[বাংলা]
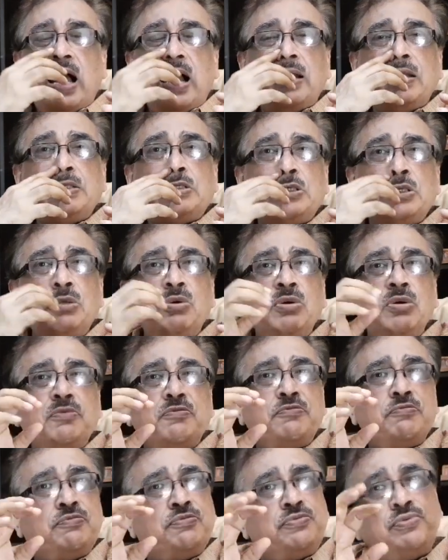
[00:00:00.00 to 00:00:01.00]
আগে ছিল
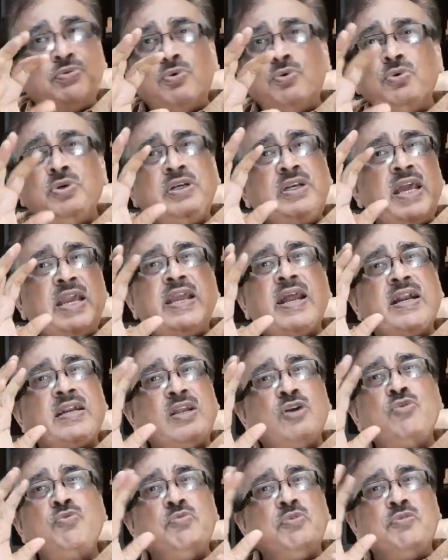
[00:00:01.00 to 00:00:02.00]
ফোনটাই
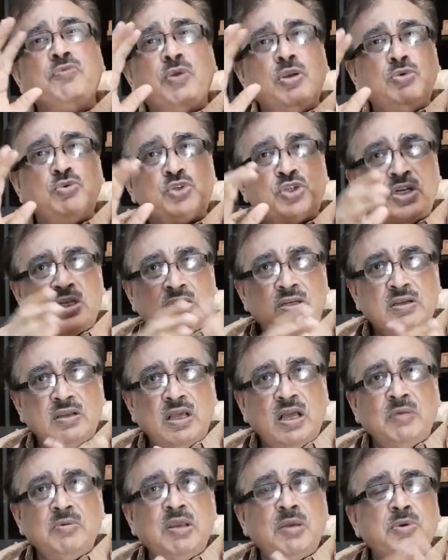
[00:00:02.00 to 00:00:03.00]
একটা খুব রিভলিউশন
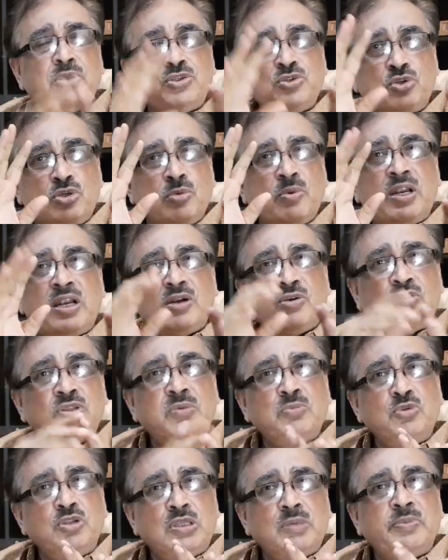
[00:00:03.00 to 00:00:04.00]
আমি আমার ছোটোবেলার
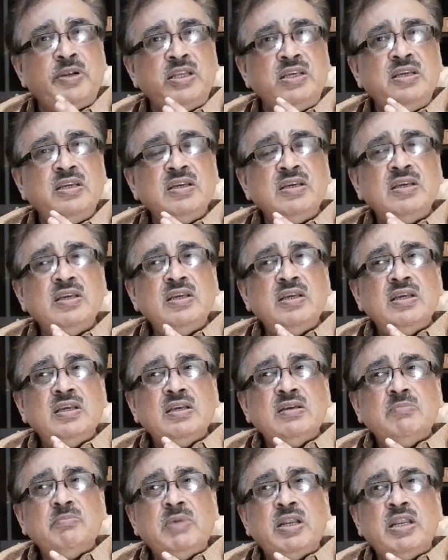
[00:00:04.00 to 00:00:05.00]
কথা বলতে পারি
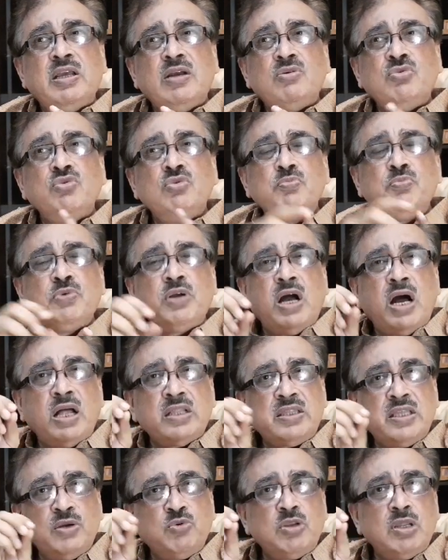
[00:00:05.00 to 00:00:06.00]
মানে খুব
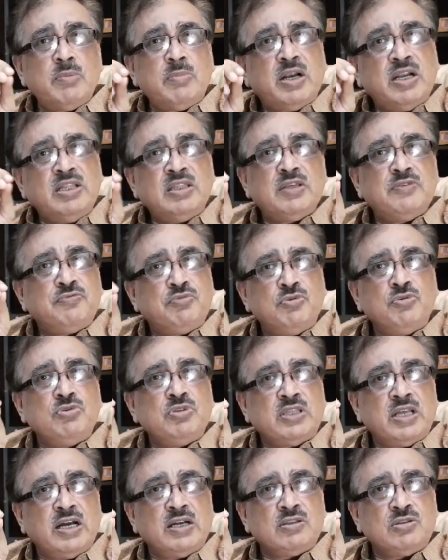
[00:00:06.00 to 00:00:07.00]
খাতে কোনা বাড়িতে ফোন
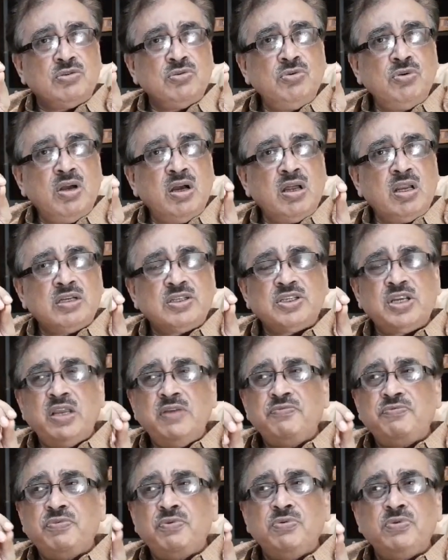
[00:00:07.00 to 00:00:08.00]
থাকতো আর
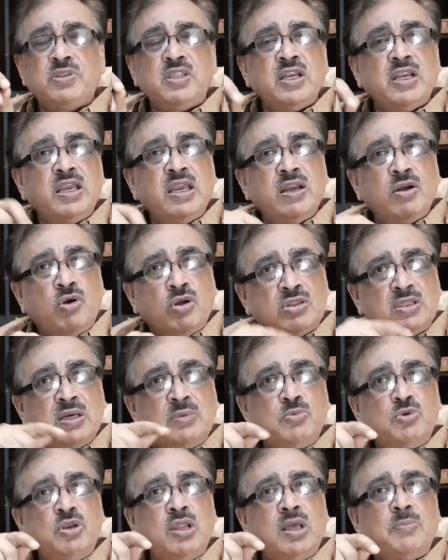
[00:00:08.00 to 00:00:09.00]
সেই ফোন থেকে কথা
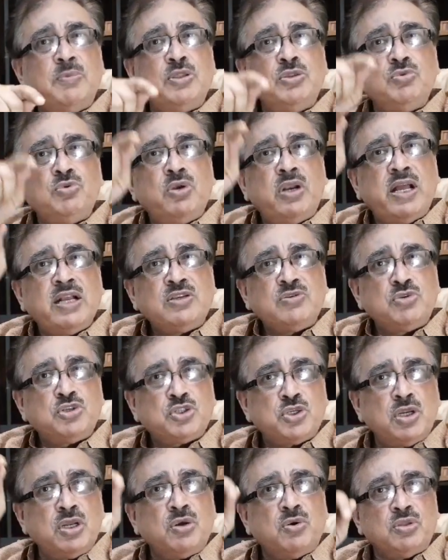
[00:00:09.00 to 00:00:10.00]
বলে আমি দূরের একজনের
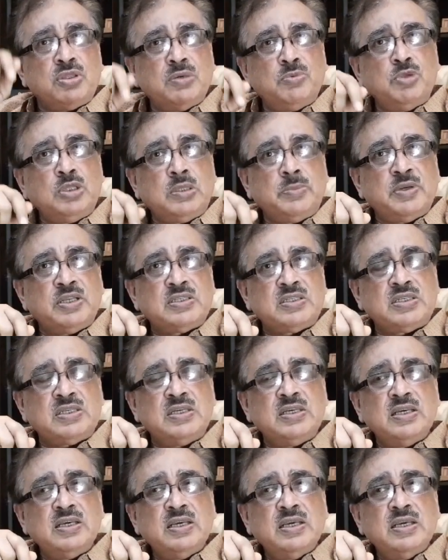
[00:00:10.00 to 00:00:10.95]
সঙ্গে কথা বলতে পারছি